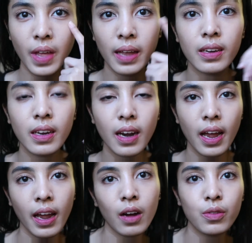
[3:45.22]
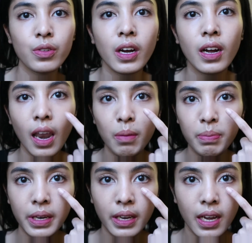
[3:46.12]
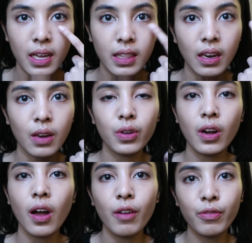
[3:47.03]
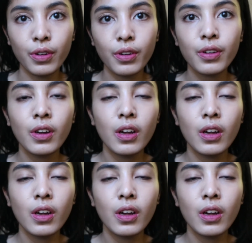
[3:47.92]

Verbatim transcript: under eye aku yang gelap ini nggak terlalu ke cover